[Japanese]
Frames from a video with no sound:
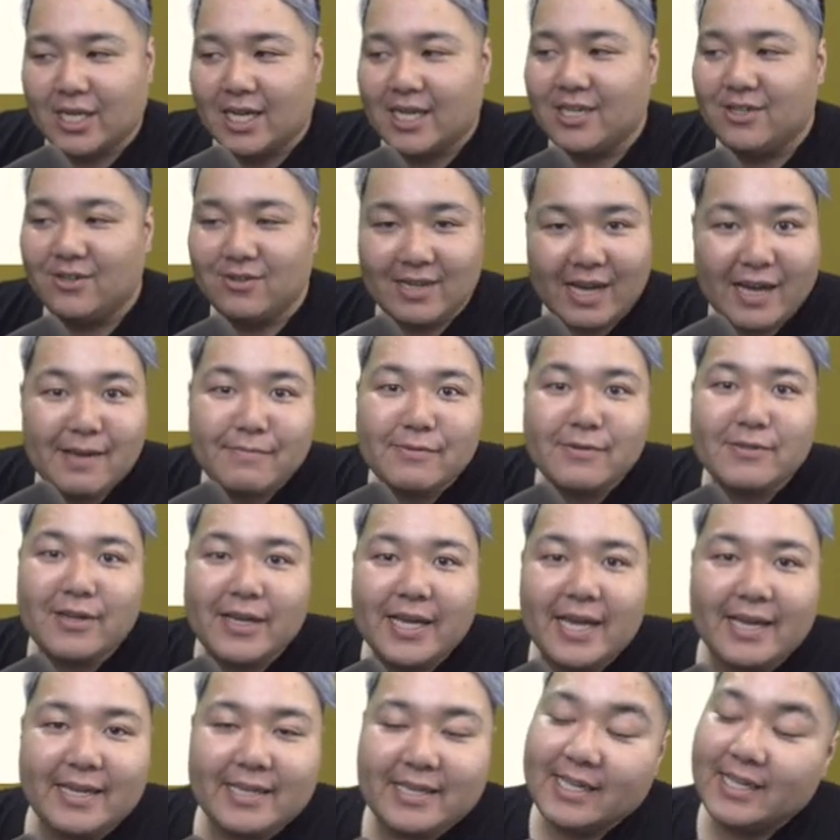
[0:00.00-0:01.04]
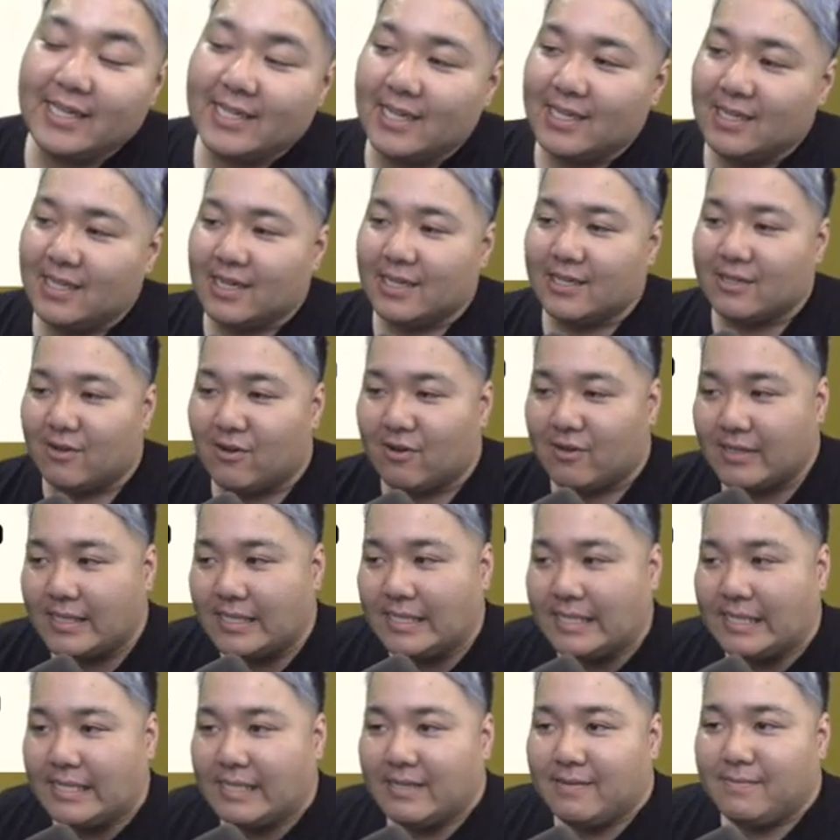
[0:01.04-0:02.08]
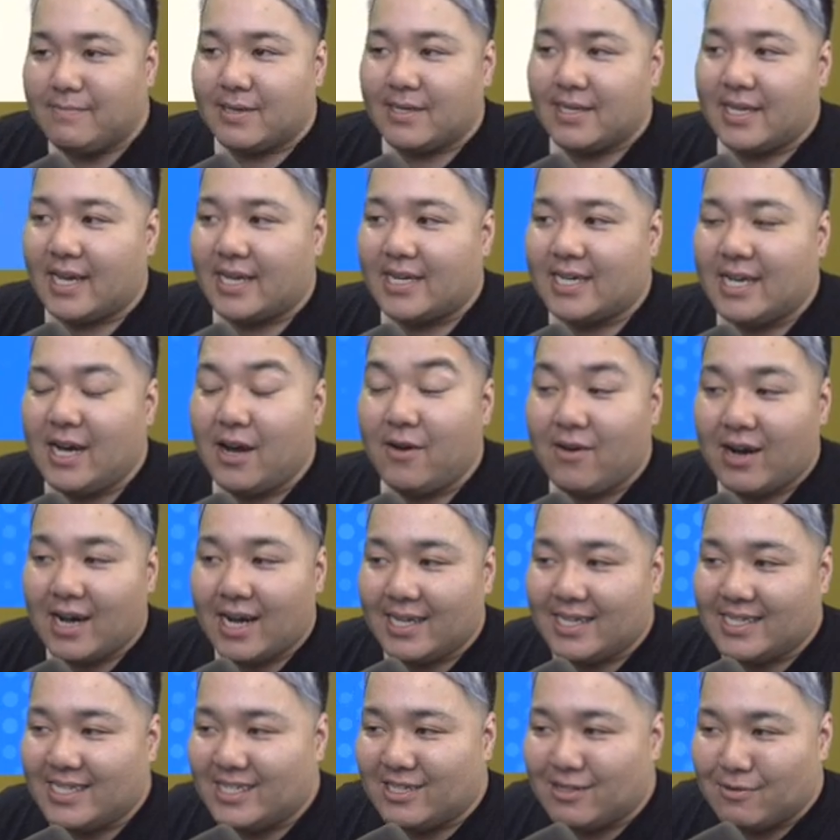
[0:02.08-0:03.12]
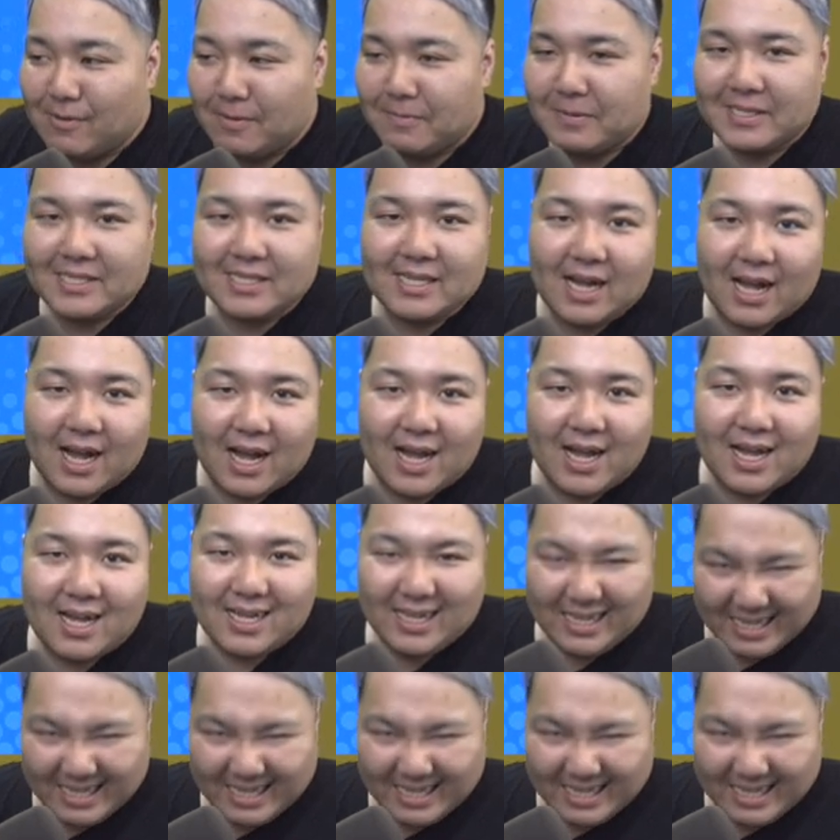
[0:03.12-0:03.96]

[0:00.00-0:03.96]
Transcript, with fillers: さっきのライブで弾いたんだけど、まあ、結果は分かってると思いますが、